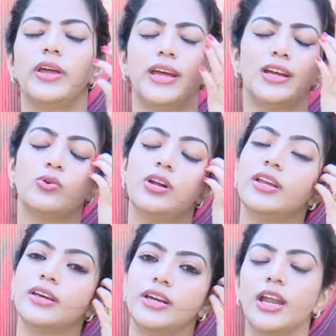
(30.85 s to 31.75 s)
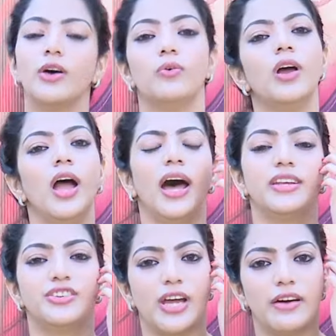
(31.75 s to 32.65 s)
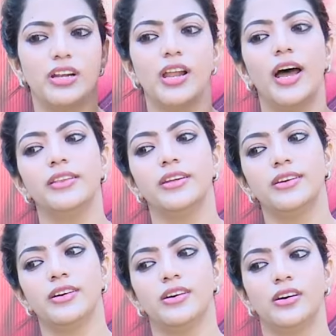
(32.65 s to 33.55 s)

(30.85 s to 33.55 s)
எங்களுக்குள்ளே இருக்கிற லவ் அந்த ட்ராவல் அண்ட் தென்